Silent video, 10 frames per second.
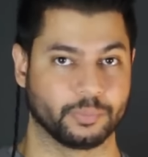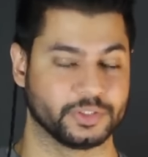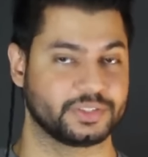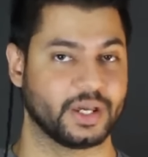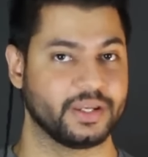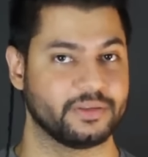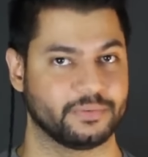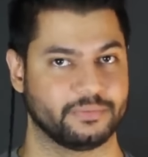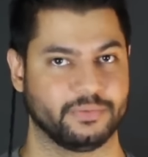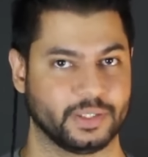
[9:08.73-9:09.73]
por estarem
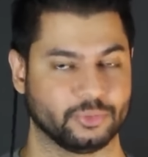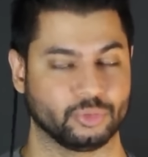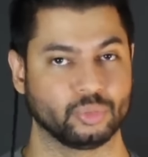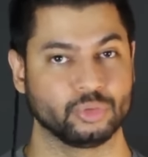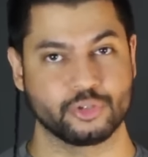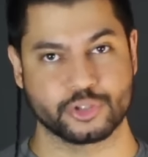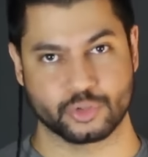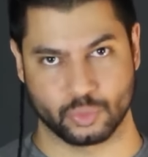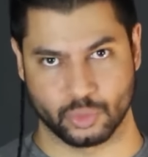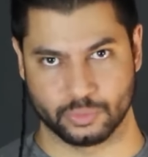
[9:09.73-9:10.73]
revivendo tudo de
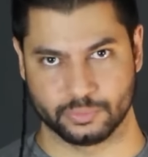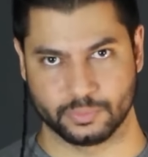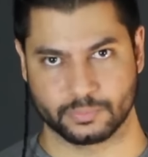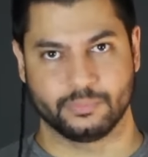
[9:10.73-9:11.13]
novo.